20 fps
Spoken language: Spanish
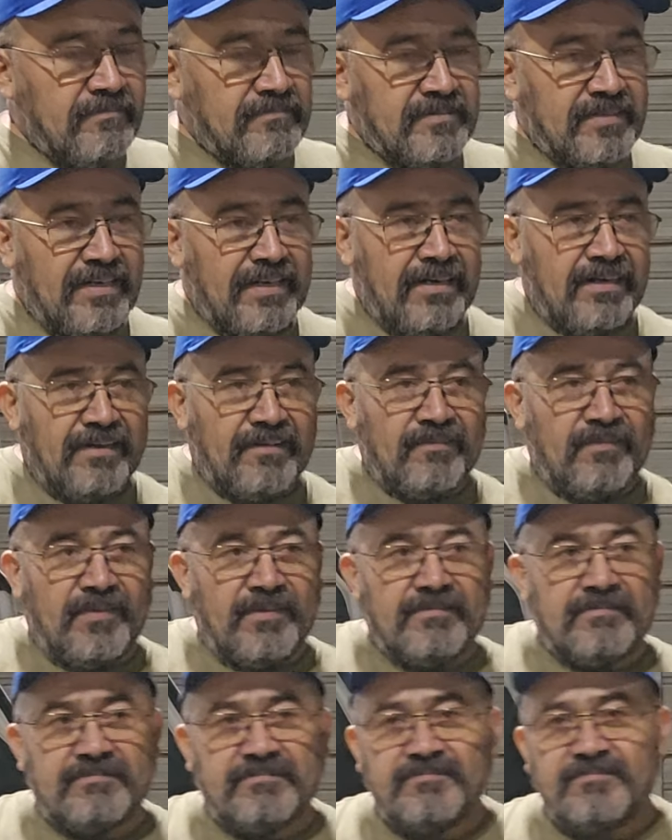Ah,
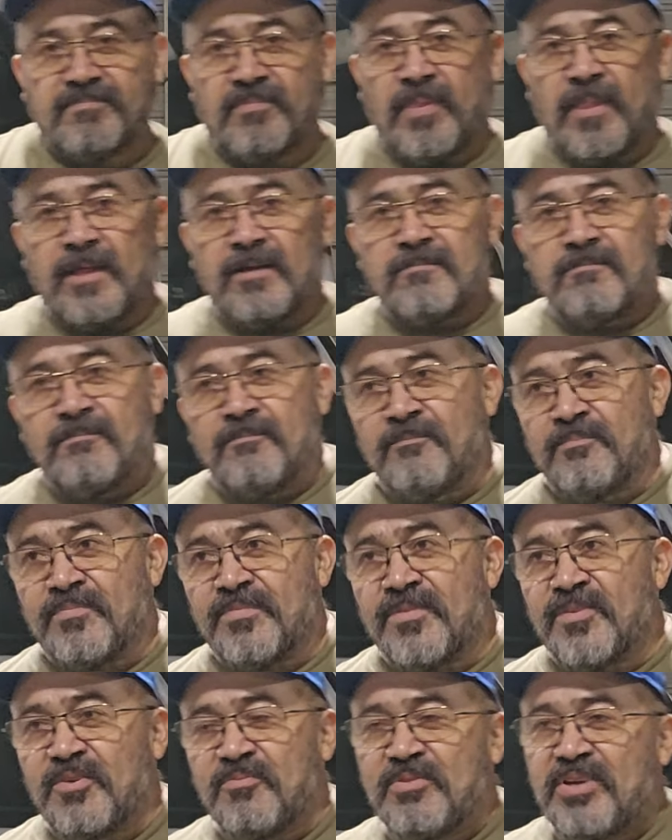
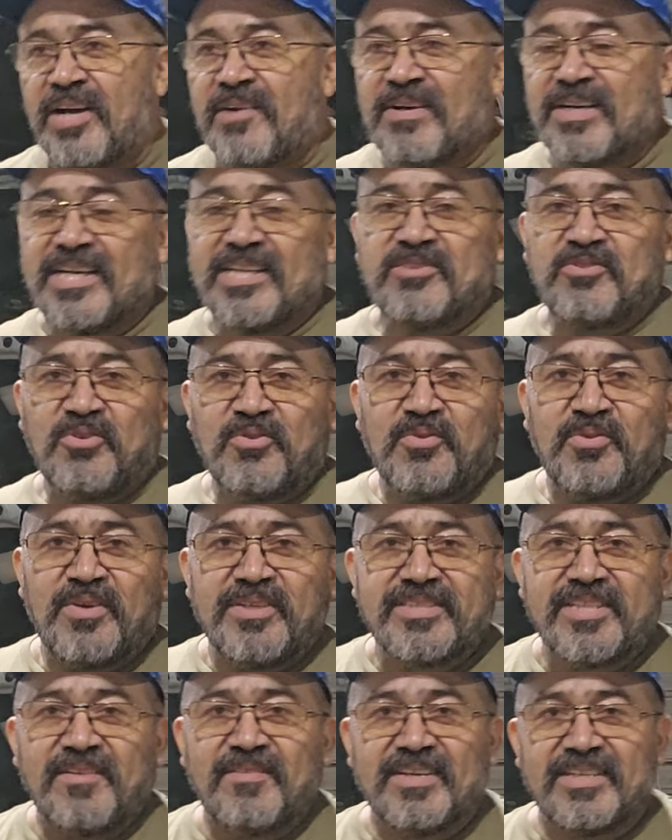yo miraba que todos
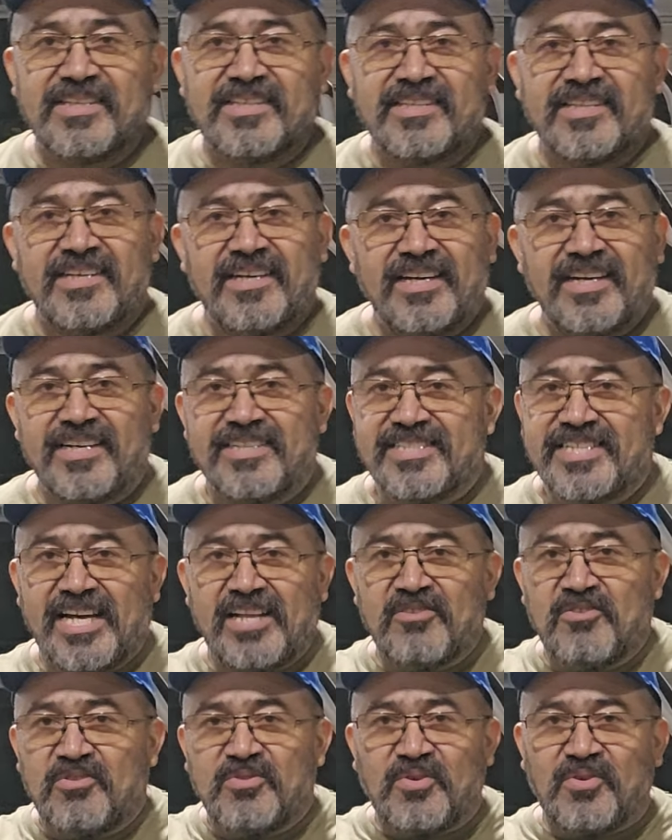estaban
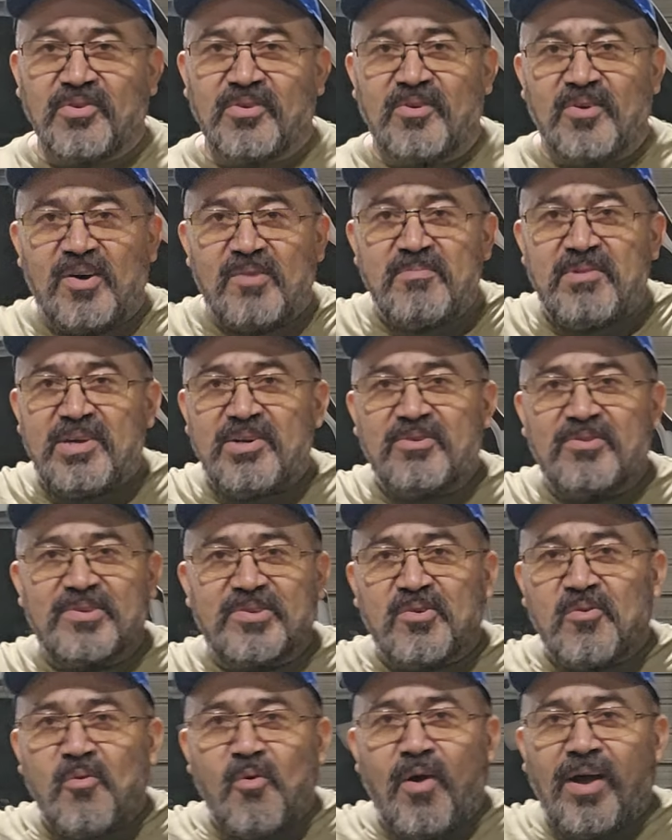cazando, todos los amigos,
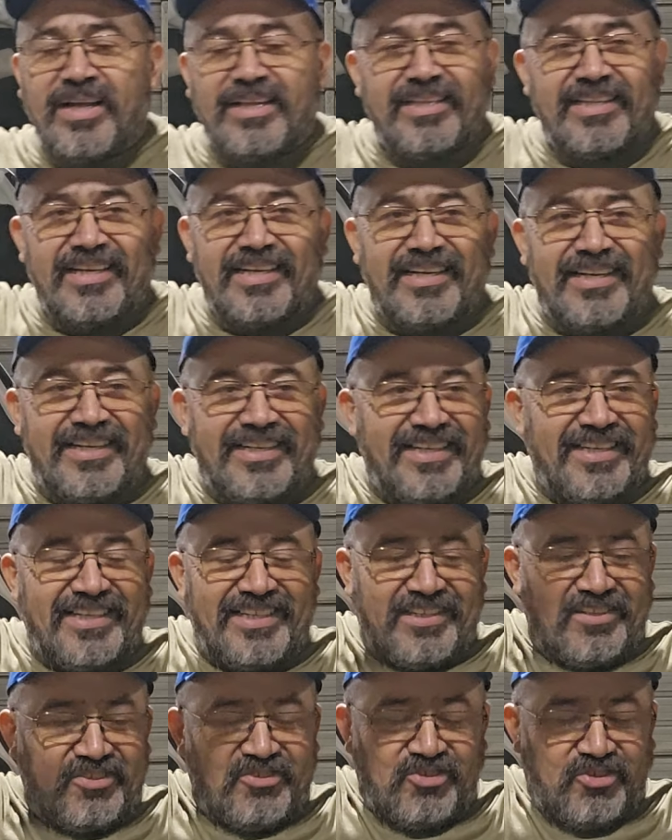Juan,
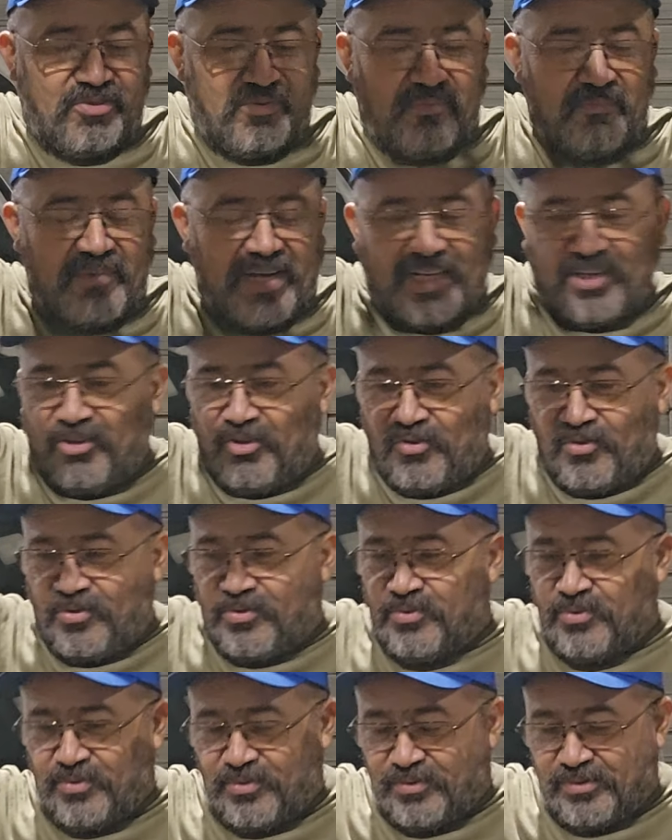eh, Mario,
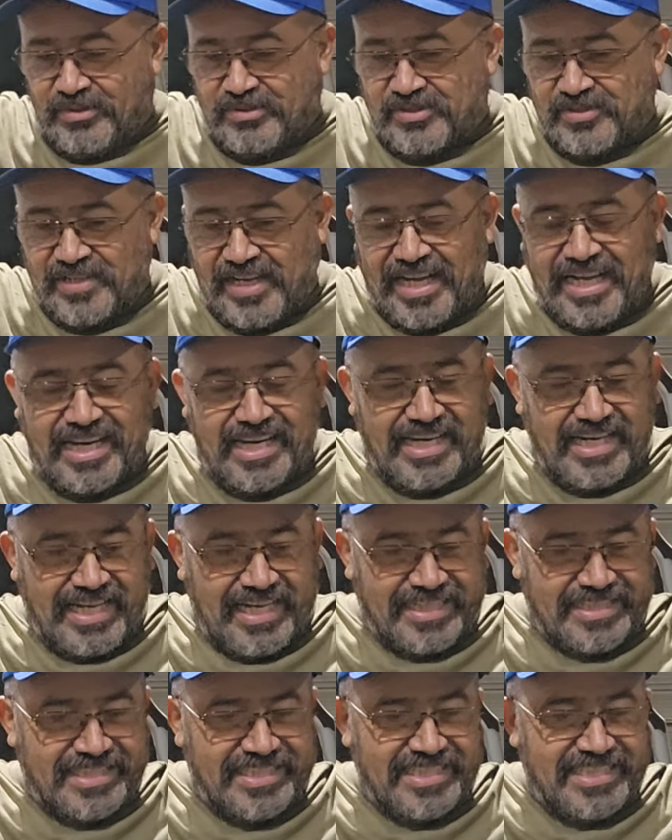todos,
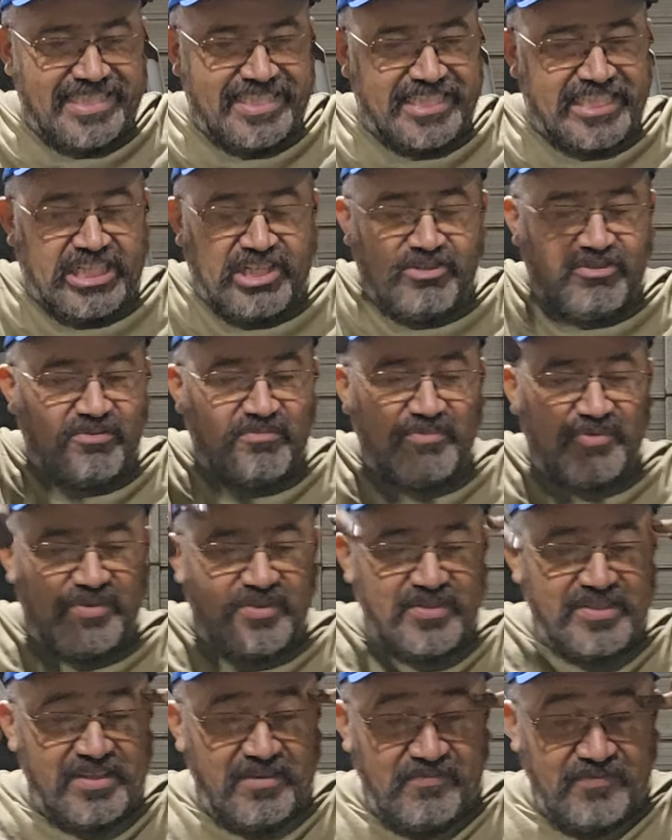Alexis, todo el
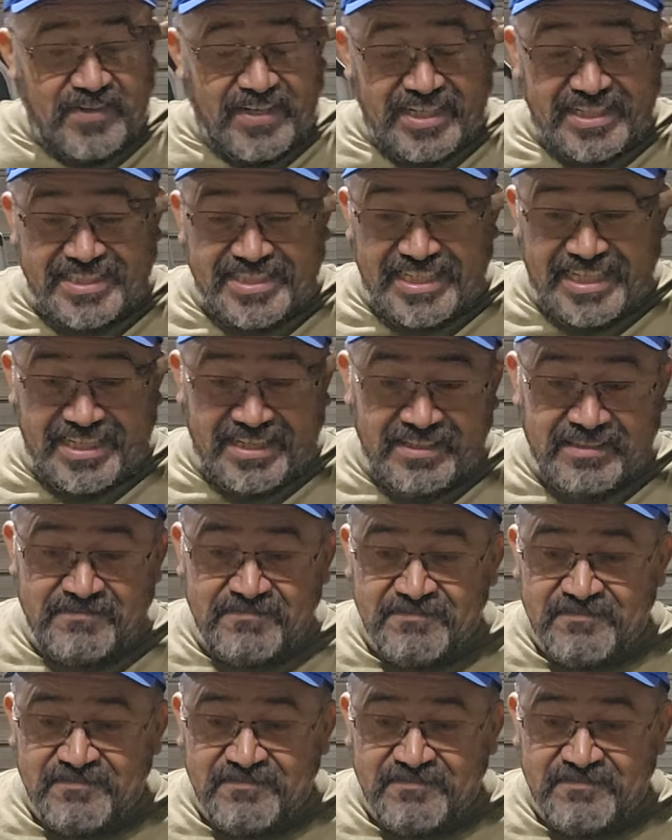mundo se fue a cazar.